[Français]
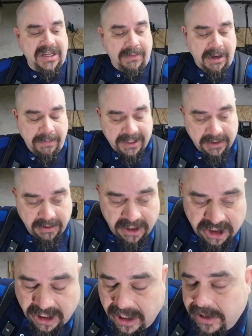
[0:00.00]
ça bah, Parce que
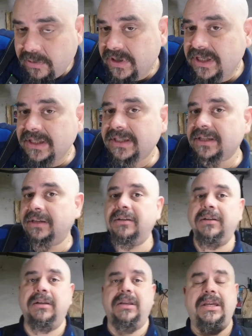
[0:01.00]
déjà la notice
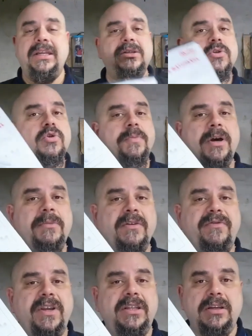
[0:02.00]
est super
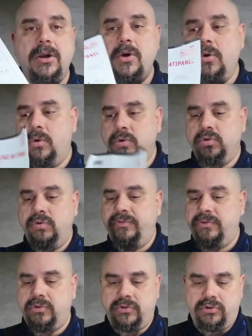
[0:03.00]
bien faite, on trouve
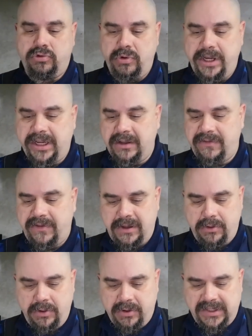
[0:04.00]
tous les cas de
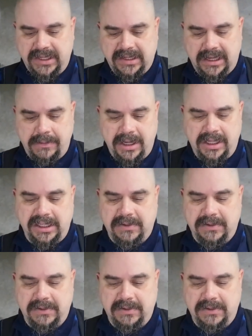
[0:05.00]
figure, c'est très bien